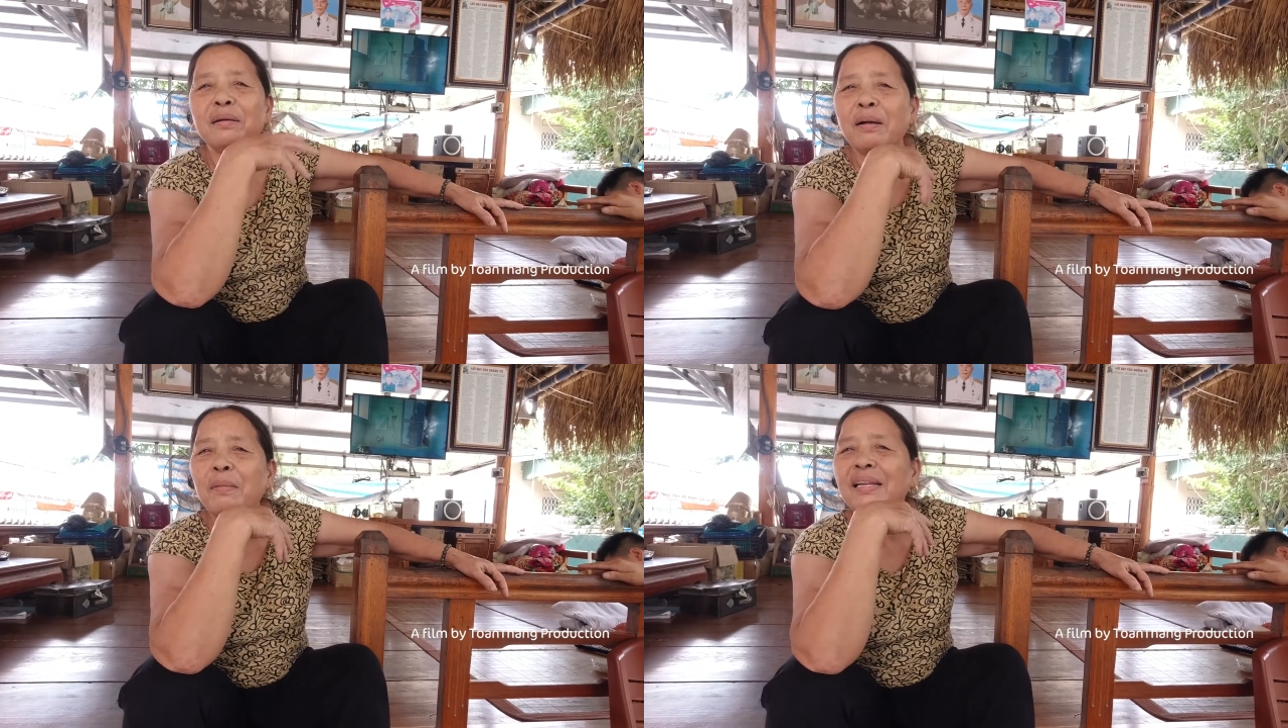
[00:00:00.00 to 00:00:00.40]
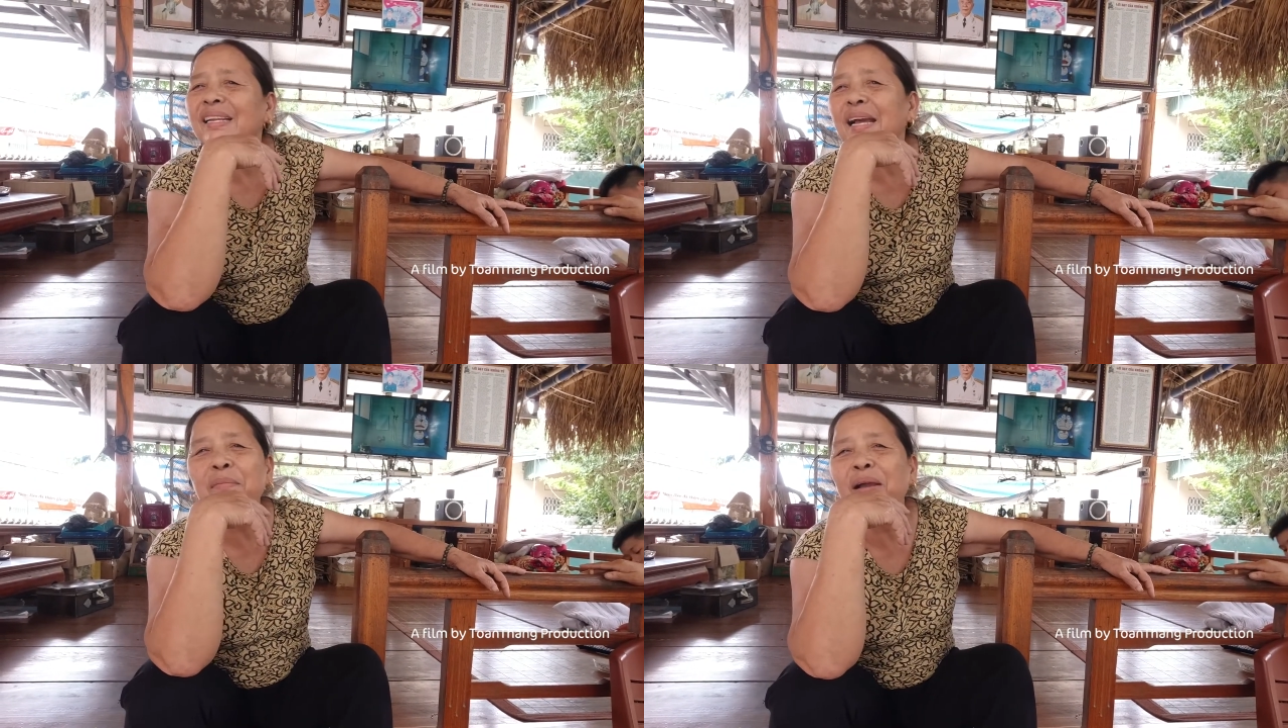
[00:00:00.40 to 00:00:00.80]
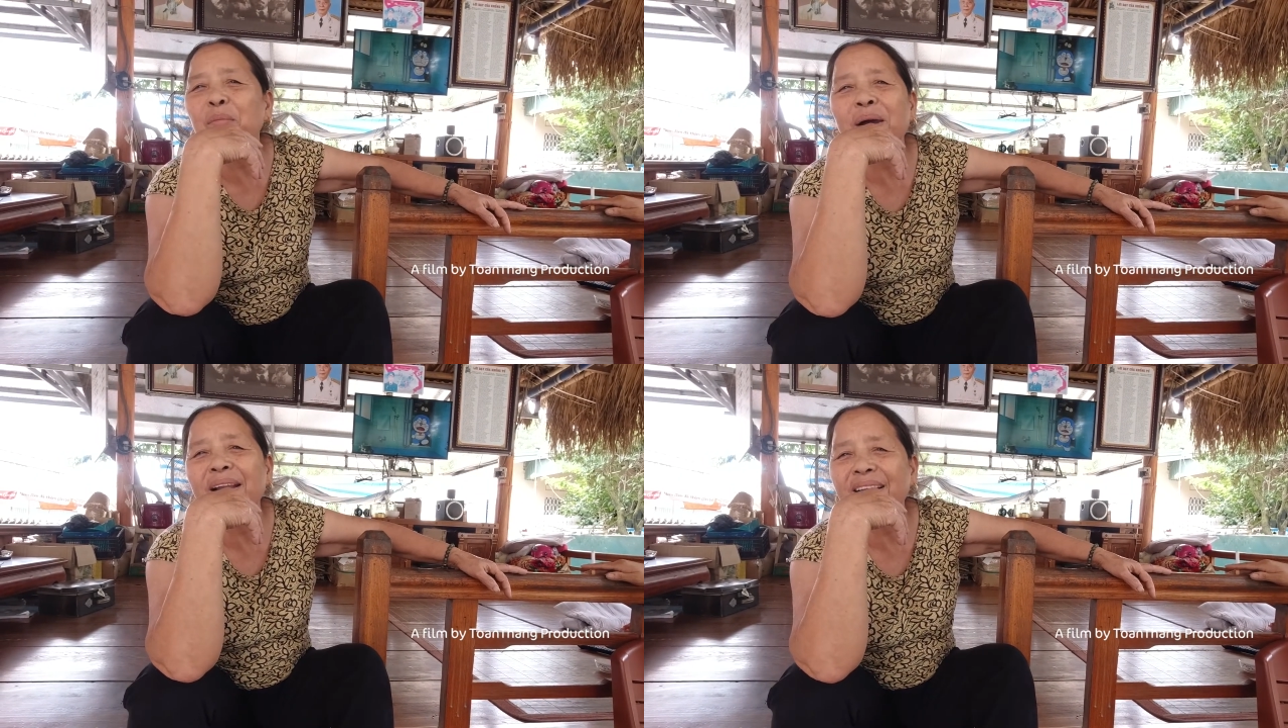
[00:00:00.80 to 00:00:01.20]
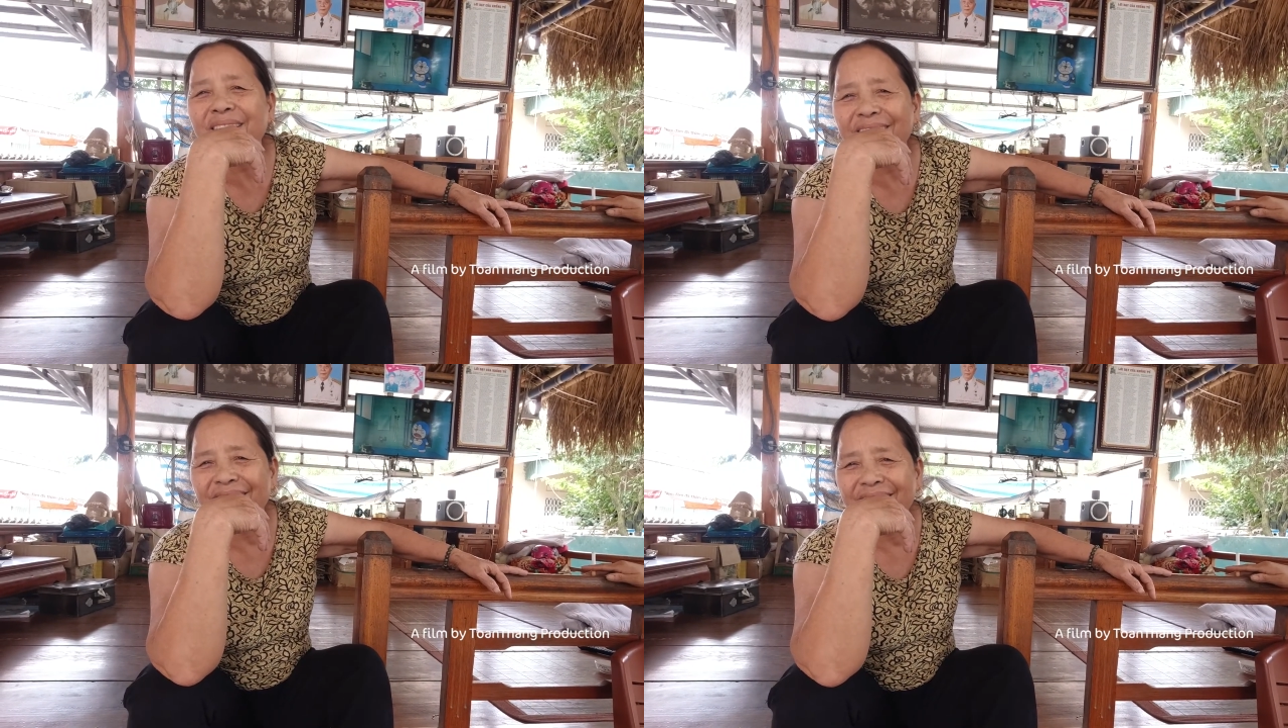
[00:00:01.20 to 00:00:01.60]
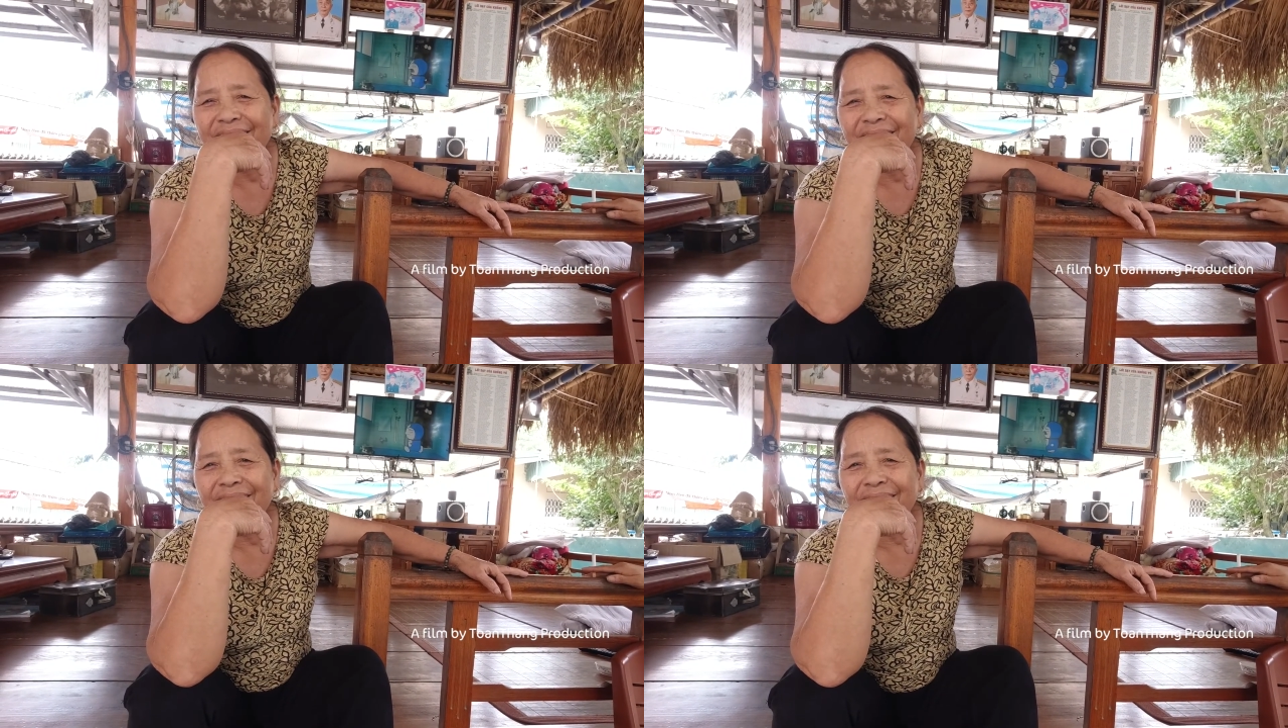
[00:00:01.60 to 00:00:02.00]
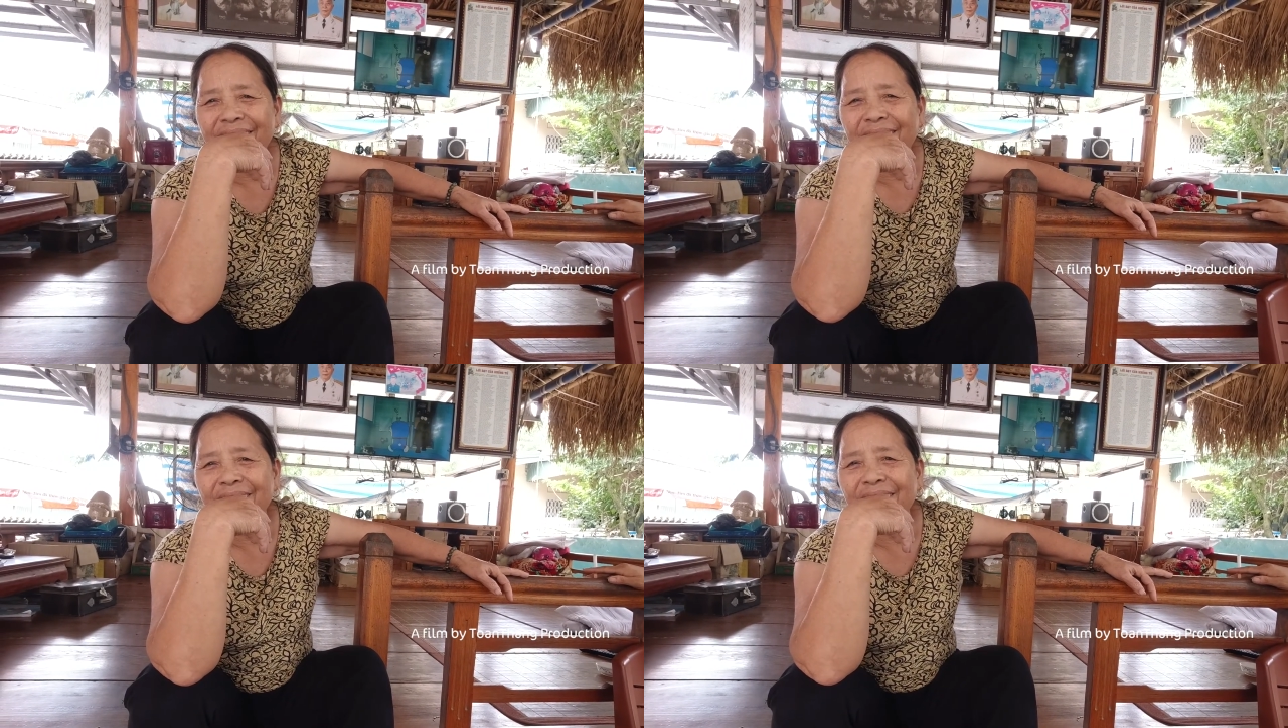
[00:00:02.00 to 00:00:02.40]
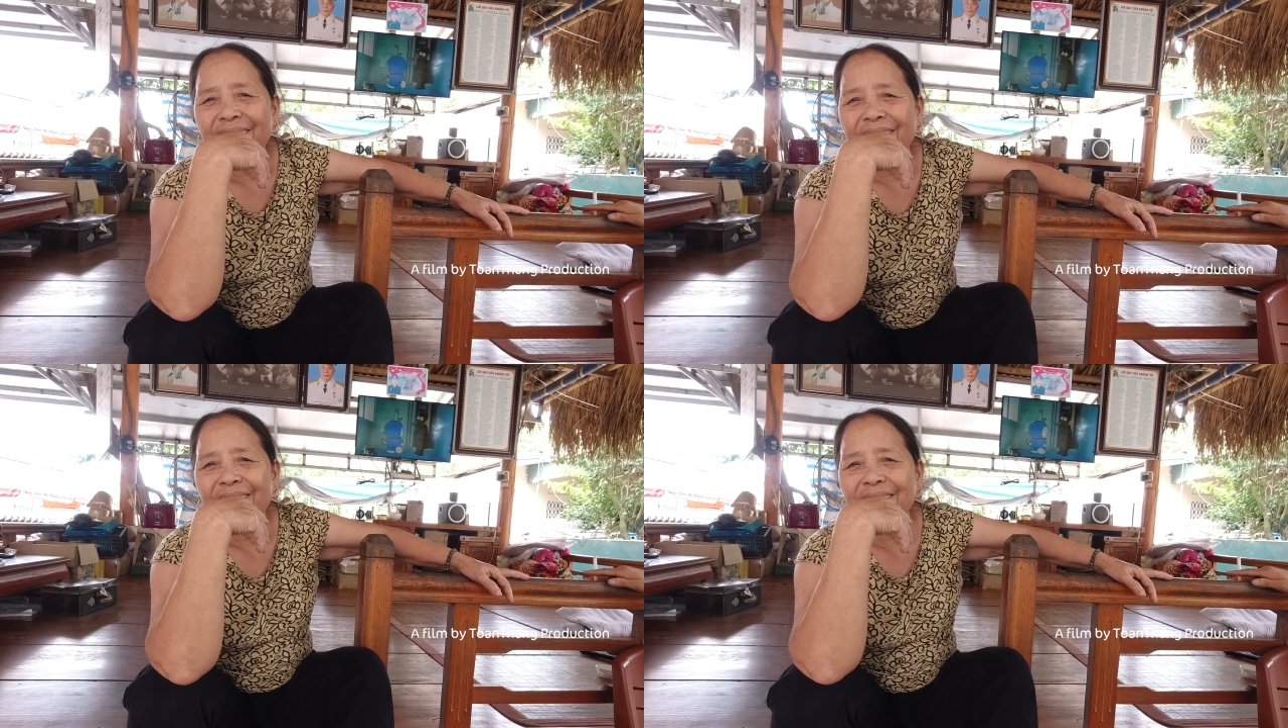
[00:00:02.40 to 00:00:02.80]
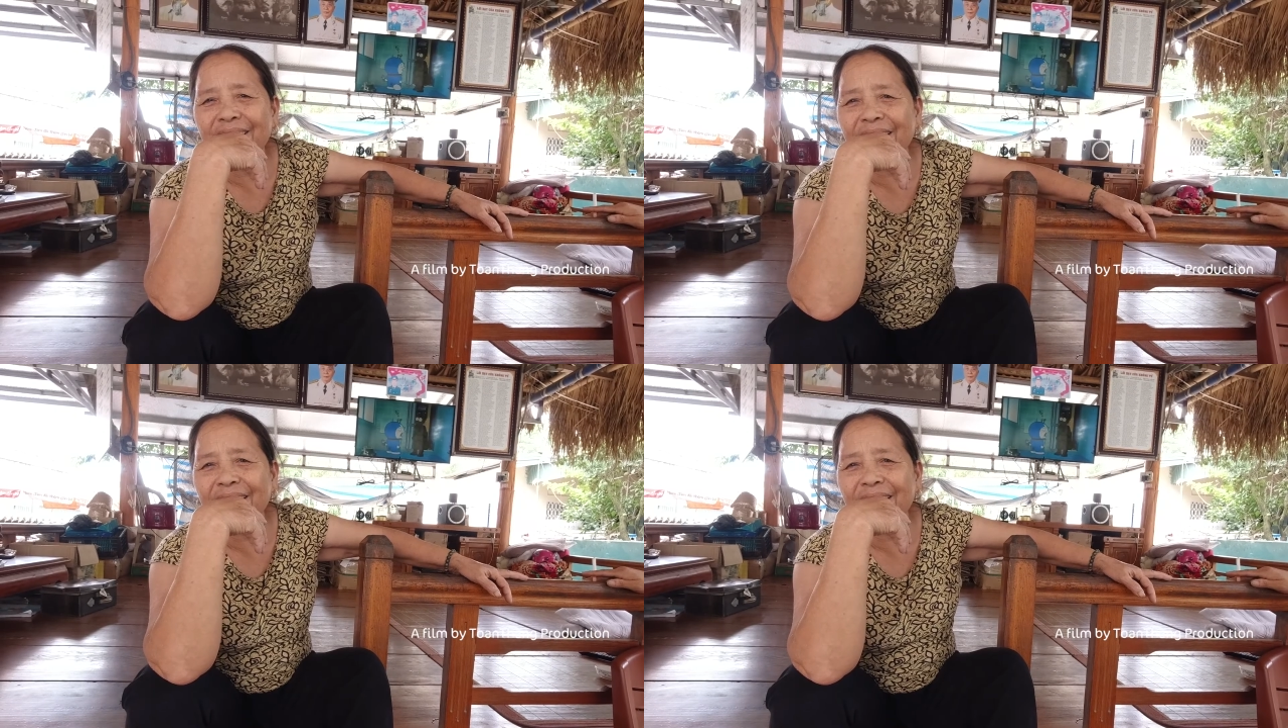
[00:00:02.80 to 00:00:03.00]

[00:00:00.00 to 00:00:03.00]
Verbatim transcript: Nhưng mà vâng. để nắng bác không mở nữa. À cá đại dương.